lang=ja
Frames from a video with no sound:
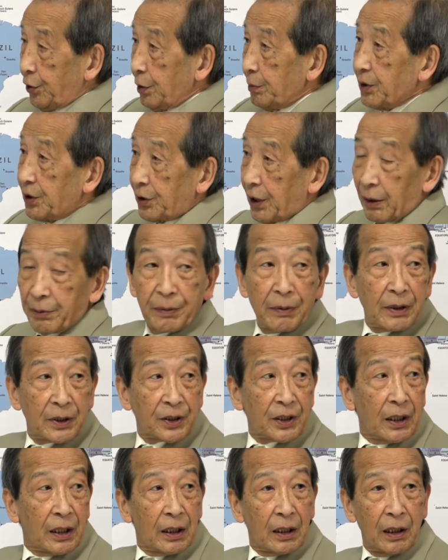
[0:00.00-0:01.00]
水浴びま
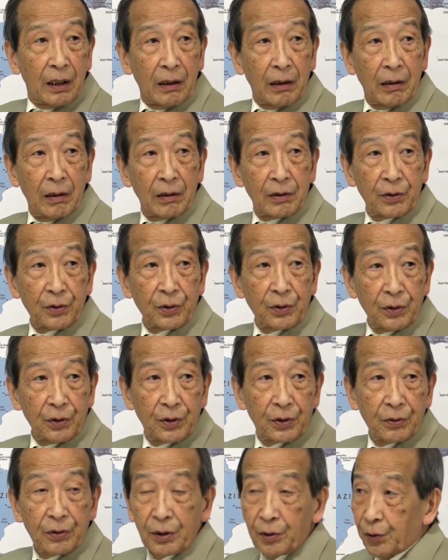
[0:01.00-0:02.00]
すからね、うん、そうすると
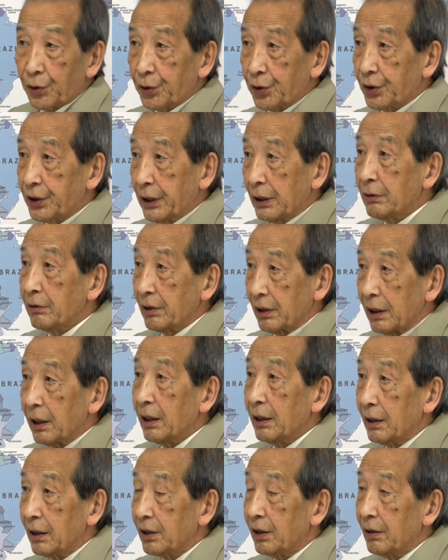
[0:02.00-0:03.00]
すぐに故障しちゃうん
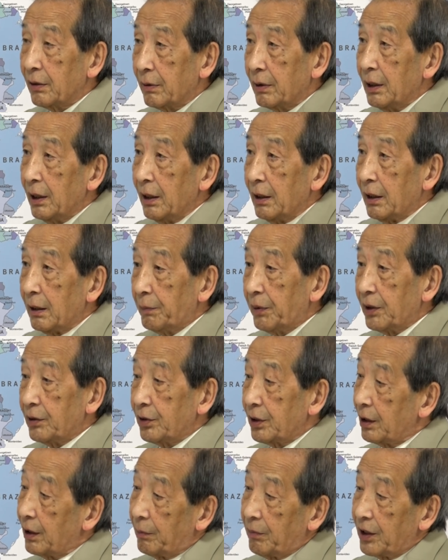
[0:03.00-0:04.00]
で、やっぱり
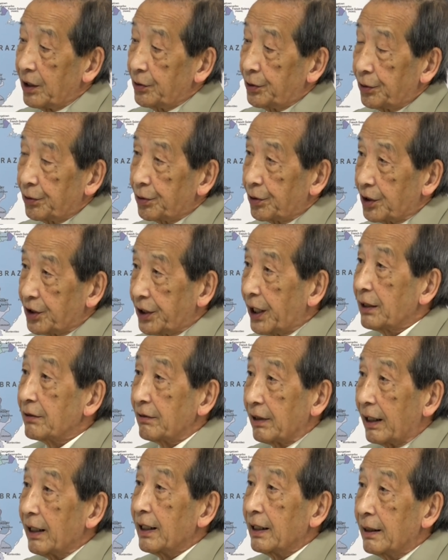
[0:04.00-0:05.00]
それはあんまりそういうことしたく
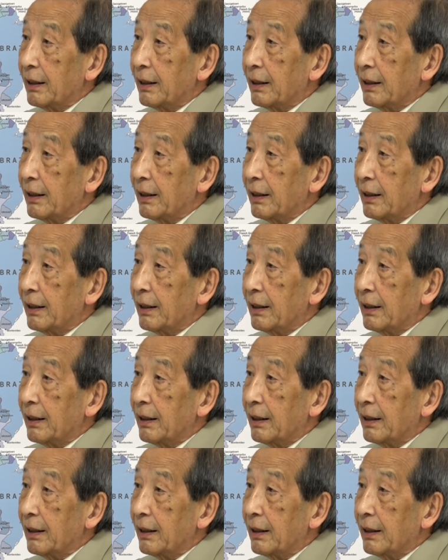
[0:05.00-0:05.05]
ない